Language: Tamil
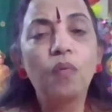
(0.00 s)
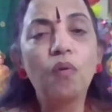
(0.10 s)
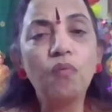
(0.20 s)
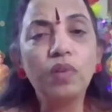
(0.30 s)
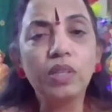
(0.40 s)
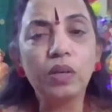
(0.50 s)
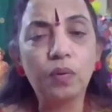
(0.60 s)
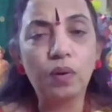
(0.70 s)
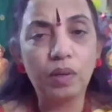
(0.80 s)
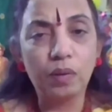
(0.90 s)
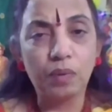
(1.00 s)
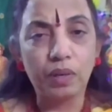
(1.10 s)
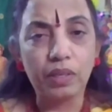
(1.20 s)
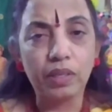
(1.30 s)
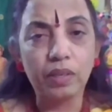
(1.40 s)
ஒவ்வொருத்தருக்குள்ளேயும்
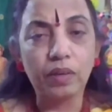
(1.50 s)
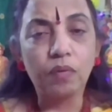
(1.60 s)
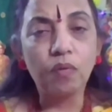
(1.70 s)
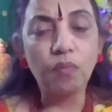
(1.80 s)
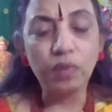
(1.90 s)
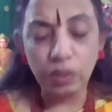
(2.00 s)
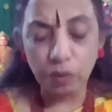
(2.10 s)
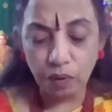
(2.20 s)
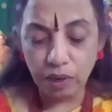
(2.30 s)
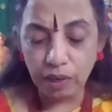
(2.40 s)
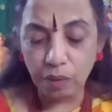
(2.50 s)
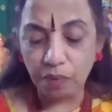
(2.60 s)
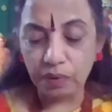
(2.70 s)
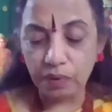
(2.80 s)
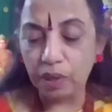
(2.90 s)
இருக்கு ஒவ்வொருத்தருக்குள்ளேயே
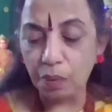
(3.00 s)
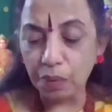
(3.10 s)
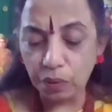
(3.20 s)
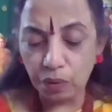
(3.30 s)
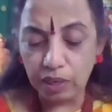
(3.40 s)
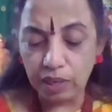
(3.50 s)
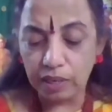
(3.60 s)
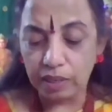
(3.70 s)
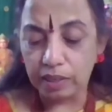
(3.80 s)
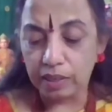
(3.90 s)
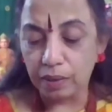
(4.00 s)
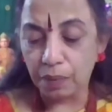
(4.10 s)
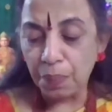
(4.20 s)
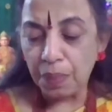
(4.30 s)
நமக்கு வந்து நமக்குள்ளேயே இருக்கு